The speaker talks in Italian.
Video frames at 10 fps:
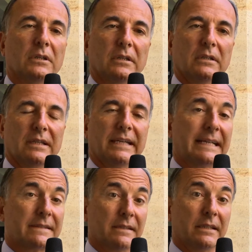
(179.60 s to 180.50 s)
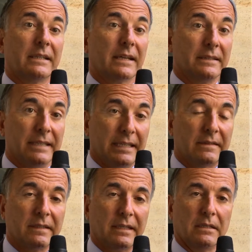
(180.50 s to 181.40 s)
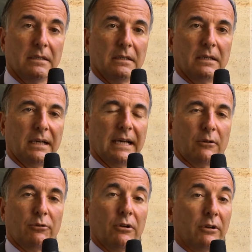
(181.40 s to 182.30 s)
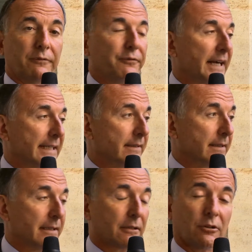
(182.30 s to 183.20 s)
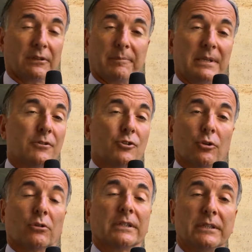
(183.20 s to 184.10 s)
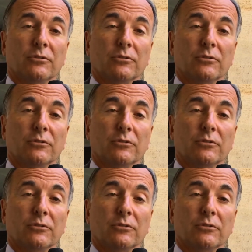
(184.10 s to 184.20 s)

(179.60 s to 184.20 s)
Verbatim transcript: eh, ragazzi, credete a quello che fate. La cosa peggiore di